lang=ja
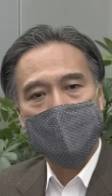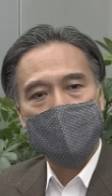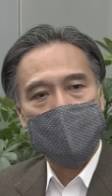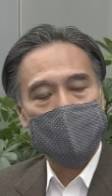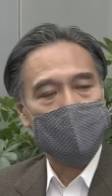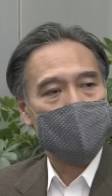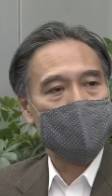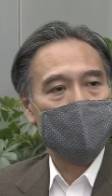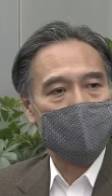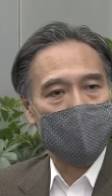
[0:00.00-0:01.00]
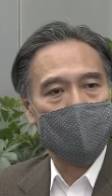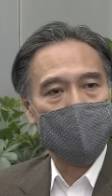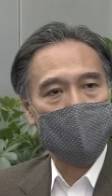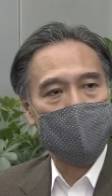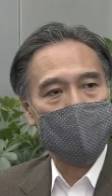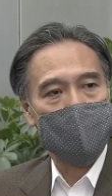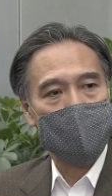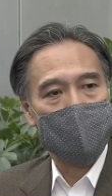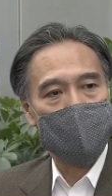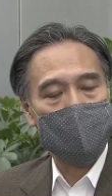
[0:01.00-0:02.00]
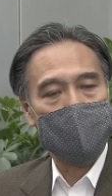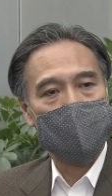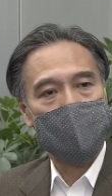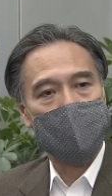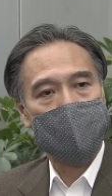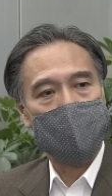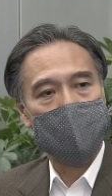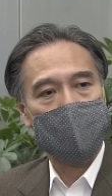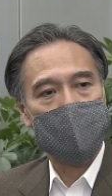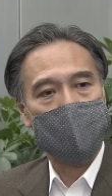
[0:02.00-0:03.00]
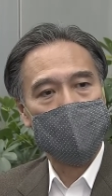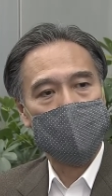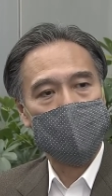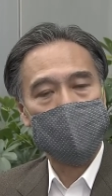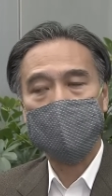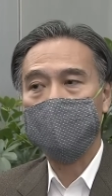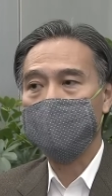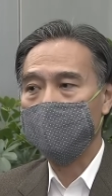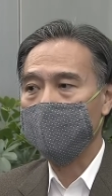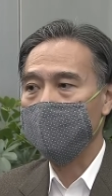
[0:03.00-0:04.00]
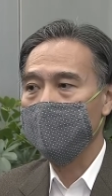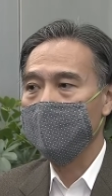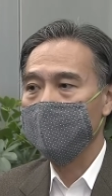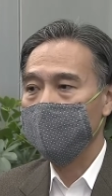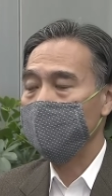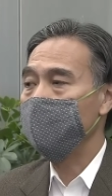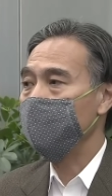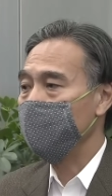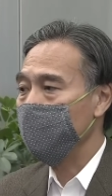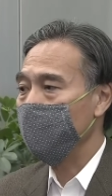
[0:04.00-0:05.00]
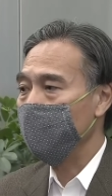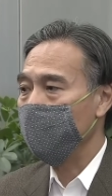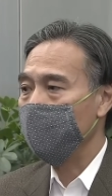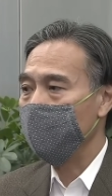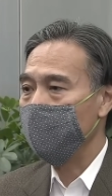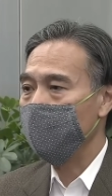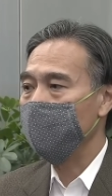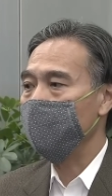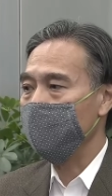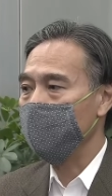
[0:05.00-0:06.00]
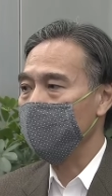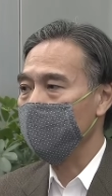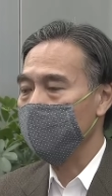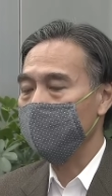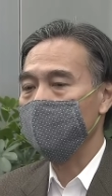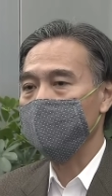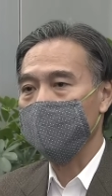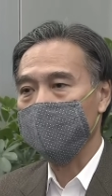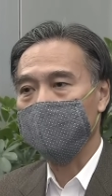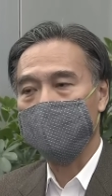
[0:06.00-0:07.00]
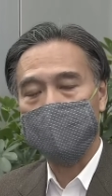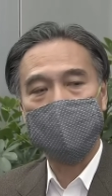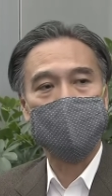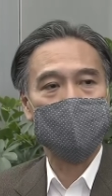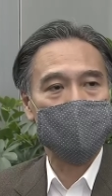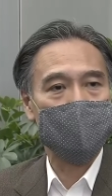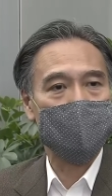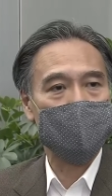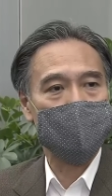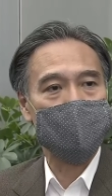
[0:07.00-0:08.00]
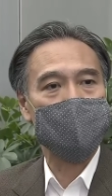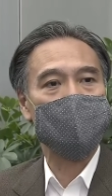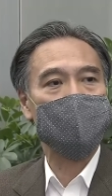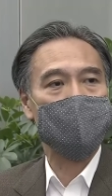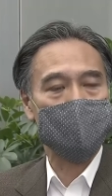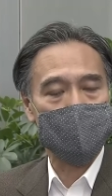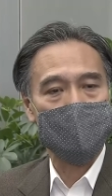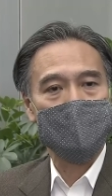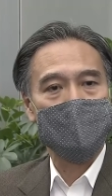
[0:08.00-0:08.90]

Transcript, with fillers: えーまあ、一定程度、まあ、これまで、えー、取ってきたま対策の効果も出ているものというふうに思っています。